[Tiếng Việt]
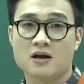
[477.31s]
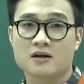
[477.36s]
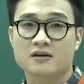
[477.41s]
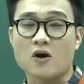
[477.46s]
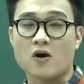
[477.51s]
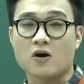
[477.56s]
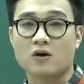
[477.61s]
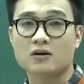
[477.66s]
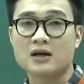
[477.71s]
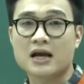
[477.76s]

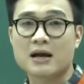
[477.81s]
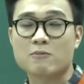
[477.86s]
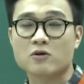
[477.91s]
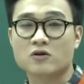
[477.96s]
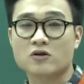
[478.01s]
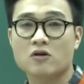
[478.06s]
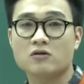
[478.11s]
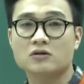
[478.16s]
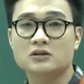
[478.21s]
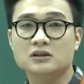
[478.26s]
Đó là
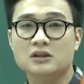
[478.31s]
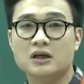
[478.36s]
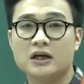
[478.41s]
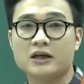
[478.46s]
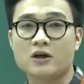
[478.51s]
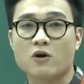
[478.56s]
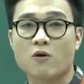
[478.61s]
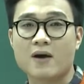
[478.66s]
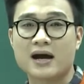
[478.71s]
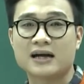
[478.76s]
một con
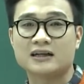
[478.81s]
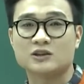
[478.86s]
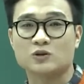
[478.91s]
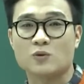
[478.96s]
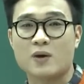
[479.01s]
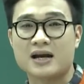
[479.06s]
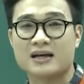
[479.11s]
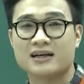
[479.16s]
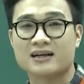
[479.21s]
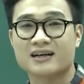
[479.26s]
người hoàn
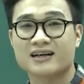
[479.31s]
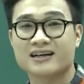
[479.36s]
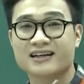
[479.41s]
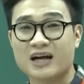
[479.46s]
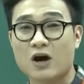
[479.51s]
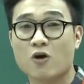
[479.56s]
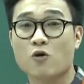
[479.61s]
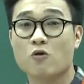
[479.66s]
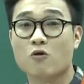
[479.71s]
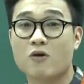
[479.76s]
toàn
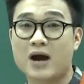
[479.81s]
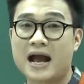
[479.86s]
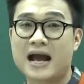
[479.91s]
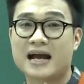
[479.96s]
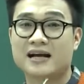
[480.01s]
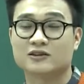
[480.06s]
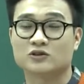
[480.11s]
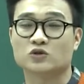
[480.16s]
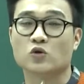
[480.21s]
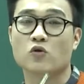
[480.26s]
đầu
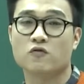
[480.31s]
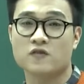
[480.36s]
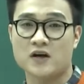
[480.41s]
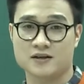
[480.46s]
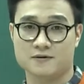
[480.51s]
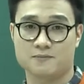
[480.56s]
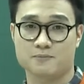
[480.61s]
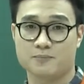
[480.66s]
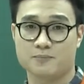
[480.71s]
hàng số phận.